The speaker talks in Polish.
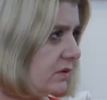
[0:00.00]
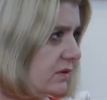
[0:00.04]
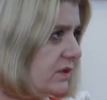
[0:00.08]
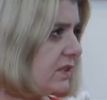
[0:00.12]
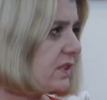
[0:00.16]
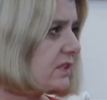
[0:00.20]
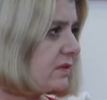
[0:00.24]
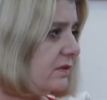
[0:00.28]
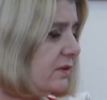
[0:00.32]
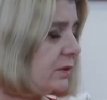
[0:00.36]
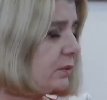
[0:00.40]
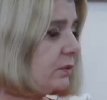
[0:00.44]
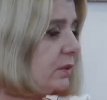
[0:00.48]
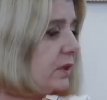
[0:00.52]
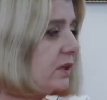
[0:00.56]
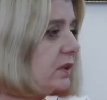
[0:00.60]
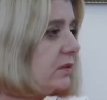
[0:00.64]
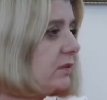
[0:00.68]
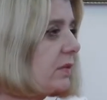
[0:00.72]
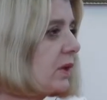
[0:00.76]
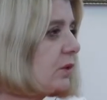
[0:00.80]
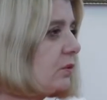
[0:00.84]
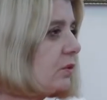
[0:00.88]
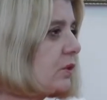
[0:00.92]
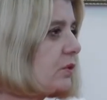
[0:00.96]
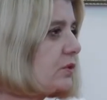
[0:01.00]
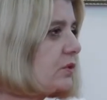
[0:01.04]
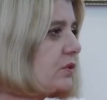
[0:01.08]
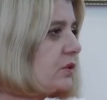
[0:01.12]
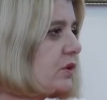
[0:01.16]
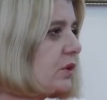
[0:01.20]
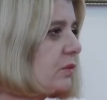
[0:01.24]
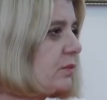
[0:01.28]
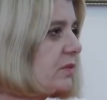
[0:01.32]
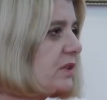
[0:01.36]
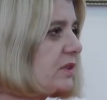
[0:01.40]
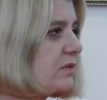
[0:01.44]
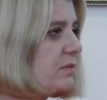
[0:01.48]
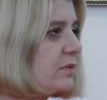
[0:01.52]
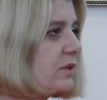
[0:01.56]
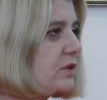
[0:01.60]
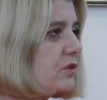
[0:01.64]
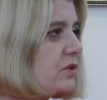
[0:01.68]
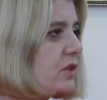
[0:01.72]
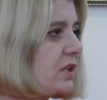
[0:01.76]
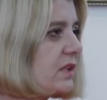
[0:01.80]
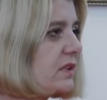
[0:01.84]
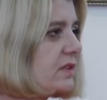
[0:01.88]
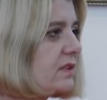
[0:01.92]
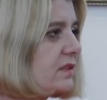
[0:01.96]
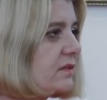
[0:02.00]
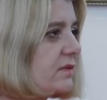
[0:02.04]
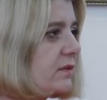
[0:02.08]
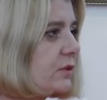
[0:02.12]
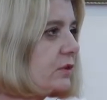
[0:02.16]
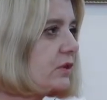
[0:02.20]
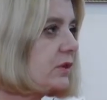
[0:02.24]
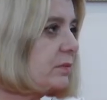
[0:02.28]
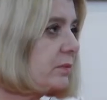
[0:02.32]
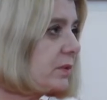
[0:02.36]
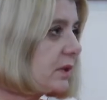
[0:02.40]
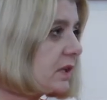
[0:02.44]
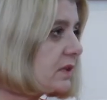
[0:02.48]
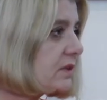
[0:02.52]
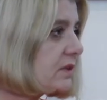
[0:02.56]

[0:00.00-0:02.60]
ze zwykłej dbałości o bezpieczeństwo i